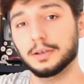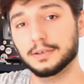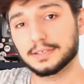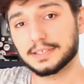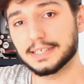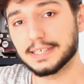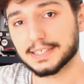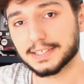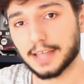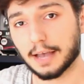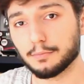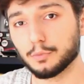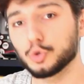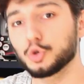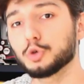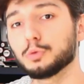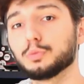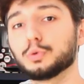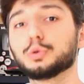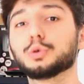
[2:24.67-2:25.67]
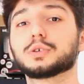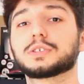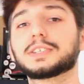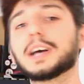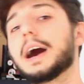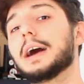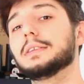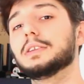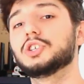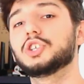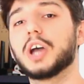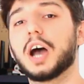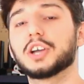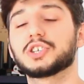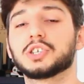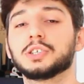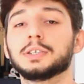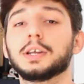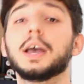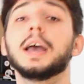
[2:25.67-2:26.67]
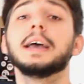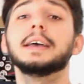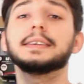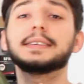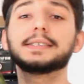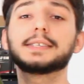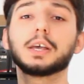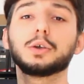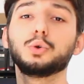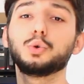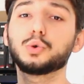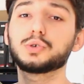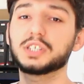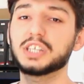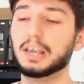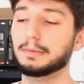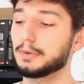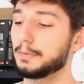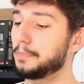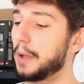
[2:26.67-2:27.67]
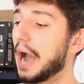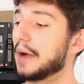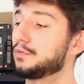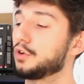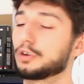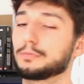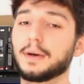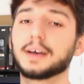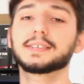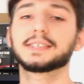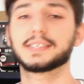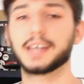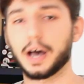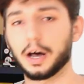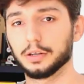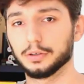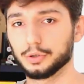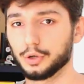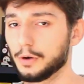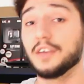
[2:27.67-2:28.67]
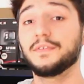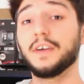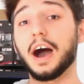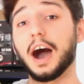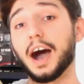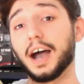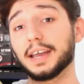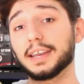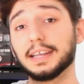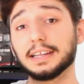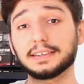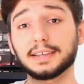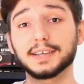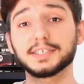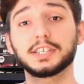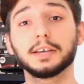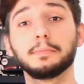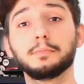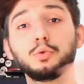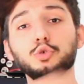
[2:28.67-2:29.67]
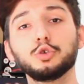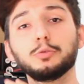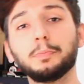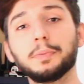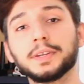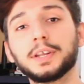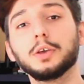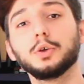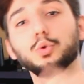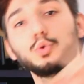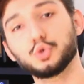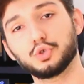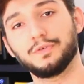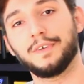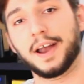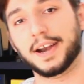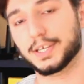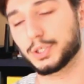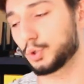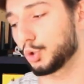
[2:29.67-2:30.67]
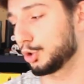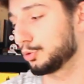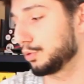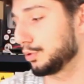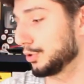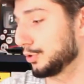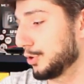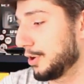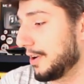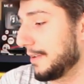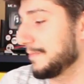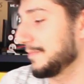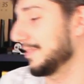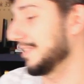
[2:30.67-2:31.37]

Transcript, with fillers: sistem uyumluluğu sağlayacağı için de size yüksek bir performans sağlıyor. Ve ayrıyetten size bunun bir de üst versiyonu bulunuyor.